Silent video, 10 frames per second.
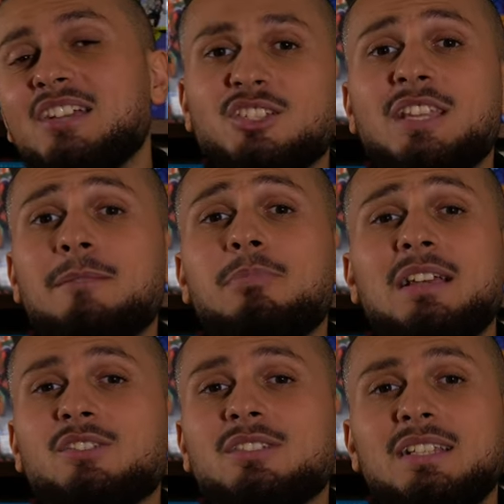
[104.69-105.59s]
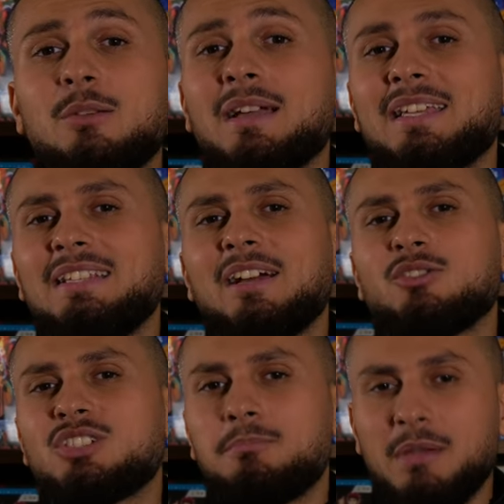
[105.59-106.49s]
J'étais à une place dans le cinéma qui
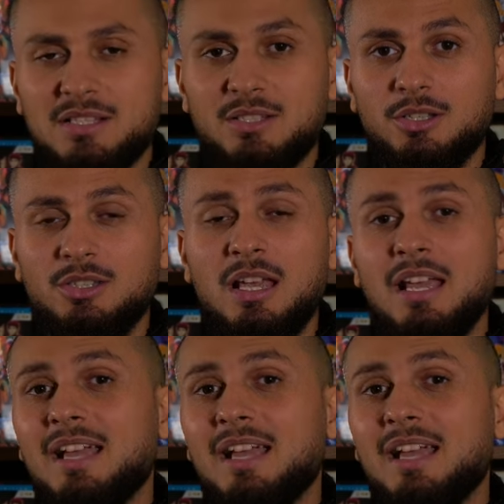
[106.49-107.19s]
dérangeait personne